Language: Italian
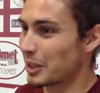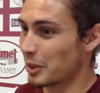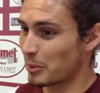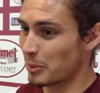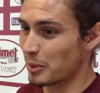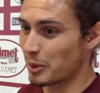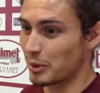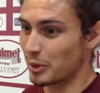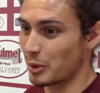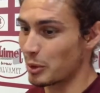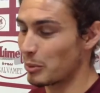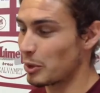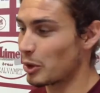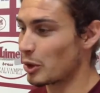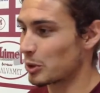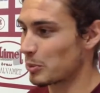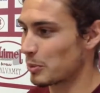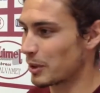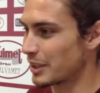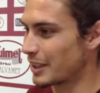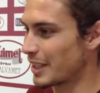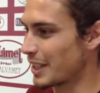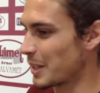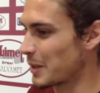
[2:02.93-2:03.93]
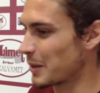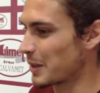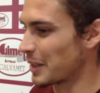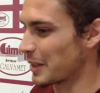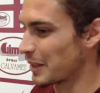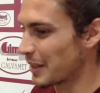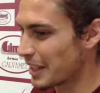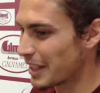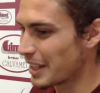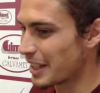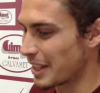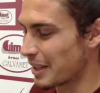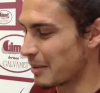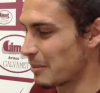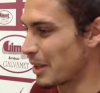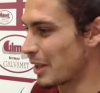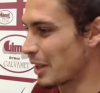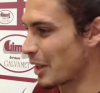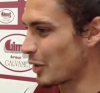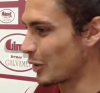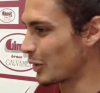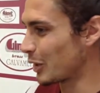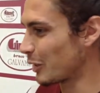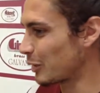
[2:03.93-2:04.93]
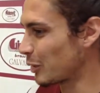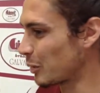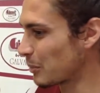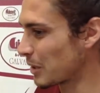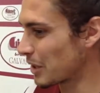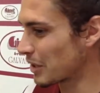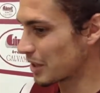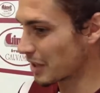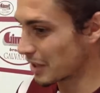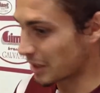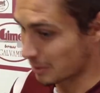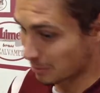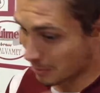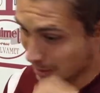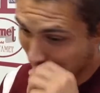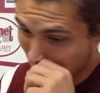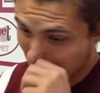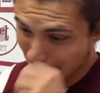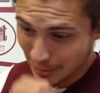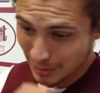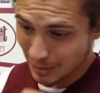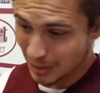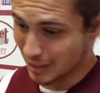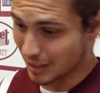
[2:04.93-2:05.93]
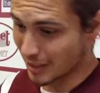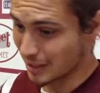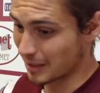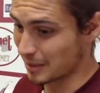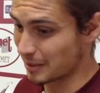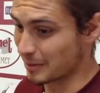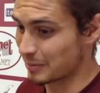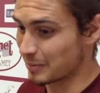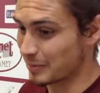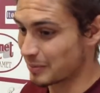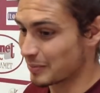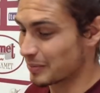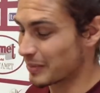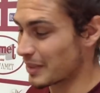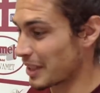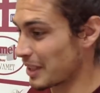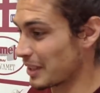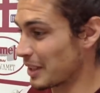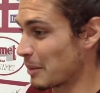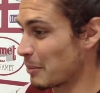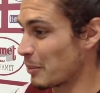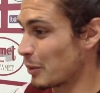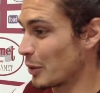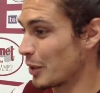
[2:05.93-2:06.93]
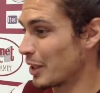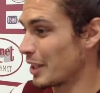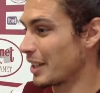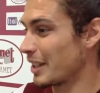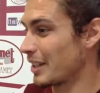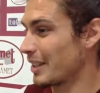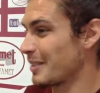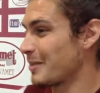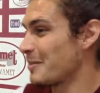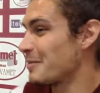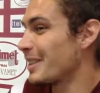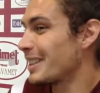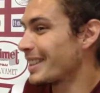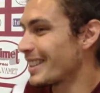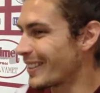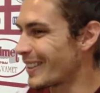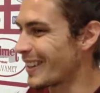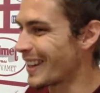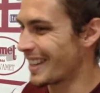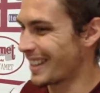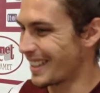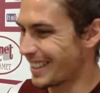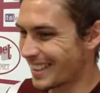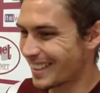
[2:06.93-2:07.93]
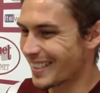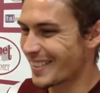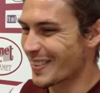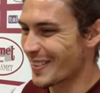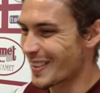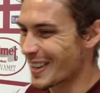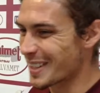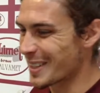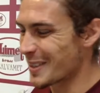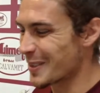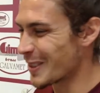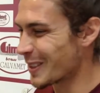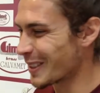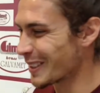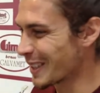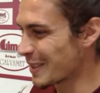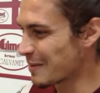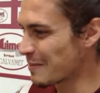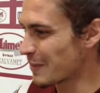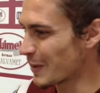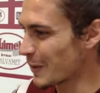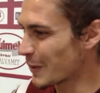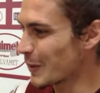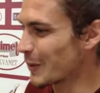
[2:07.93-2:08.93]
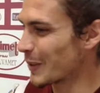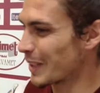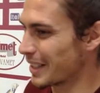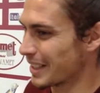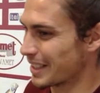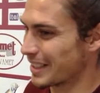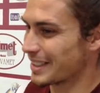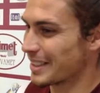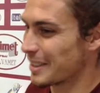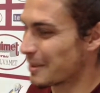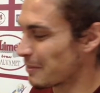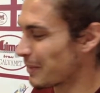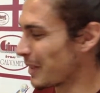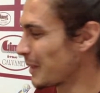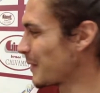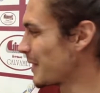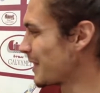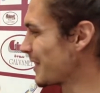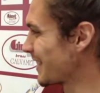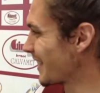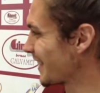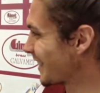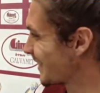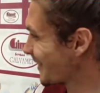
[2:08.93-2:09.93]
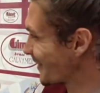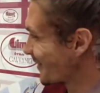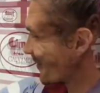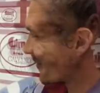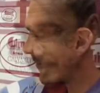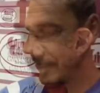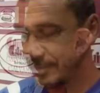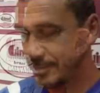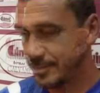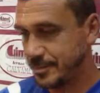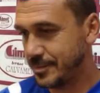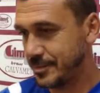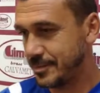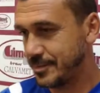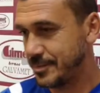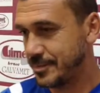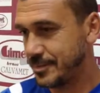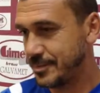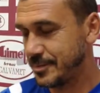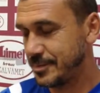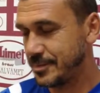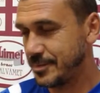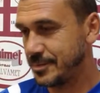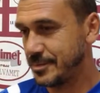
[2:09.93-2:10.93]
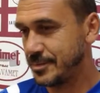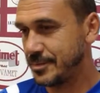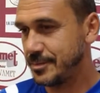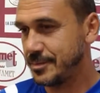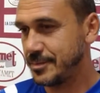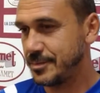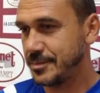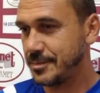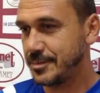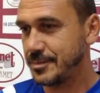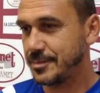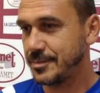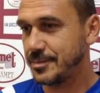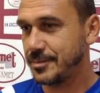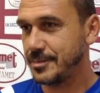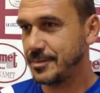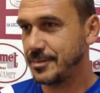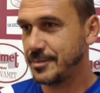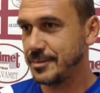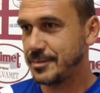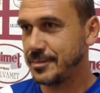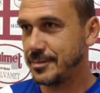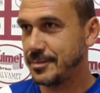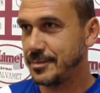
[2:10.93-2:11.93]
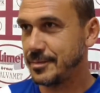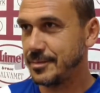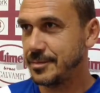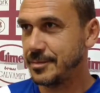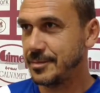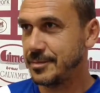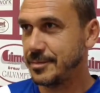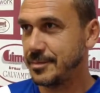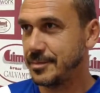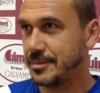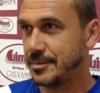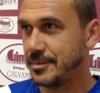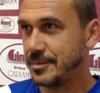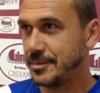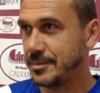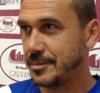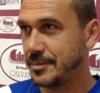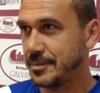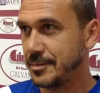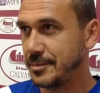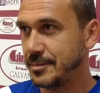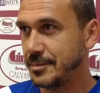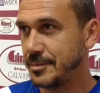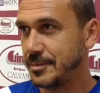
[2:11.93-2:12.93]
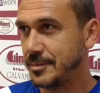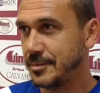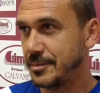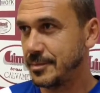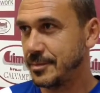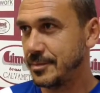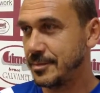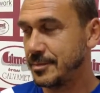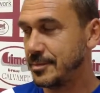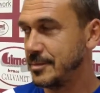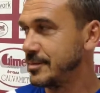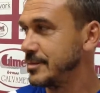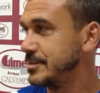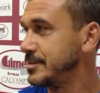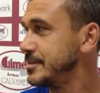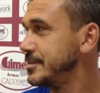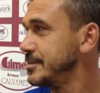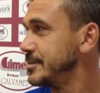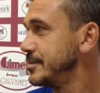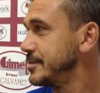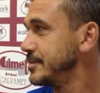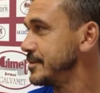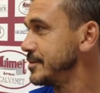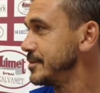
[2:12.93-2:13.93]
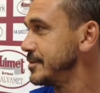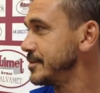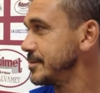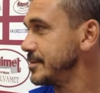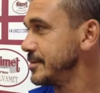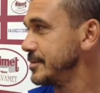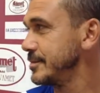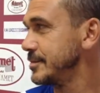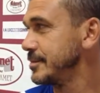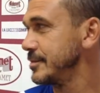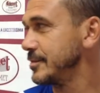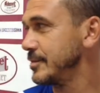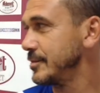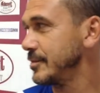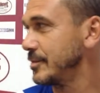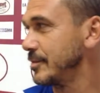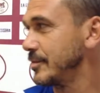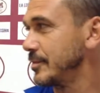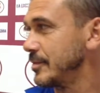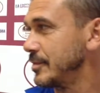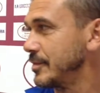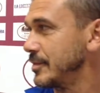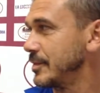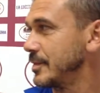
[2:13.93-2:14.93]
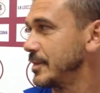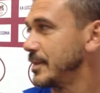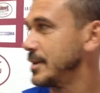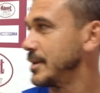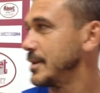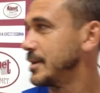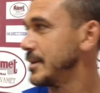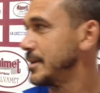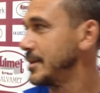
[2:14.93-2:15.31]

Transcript: non me, non me, lo aspettavo e mi ha dato tanto piacere, speriamo di poter metterla qualche volta in più e sempre a vincere. Mister Mezzanotti comincia il campionato a Scandicci, allora manca Mencarelli, manca Rubechini,